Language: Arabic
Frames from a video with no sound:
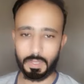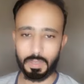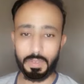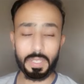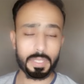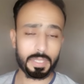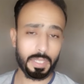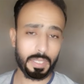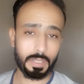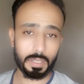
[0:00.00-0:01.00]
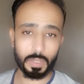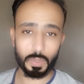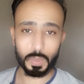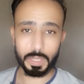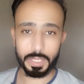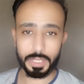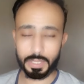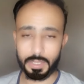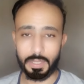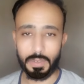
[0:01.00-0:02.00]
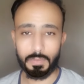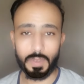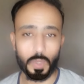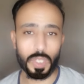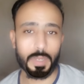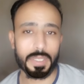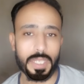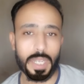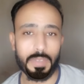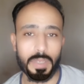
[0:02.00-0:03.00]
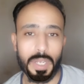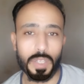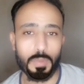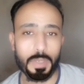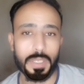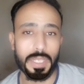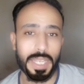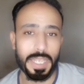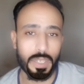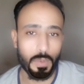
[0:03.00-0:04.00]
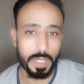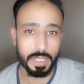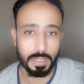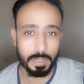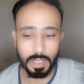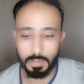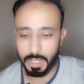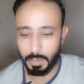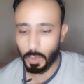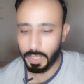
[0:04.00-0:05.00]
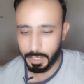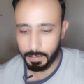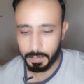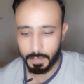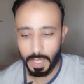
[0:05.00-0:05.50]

في تصريح لريكاردو سواريش في المؤتمر الصحفي بعد مباراة الأهلي وإيسترن كومباني بيقول إيه؟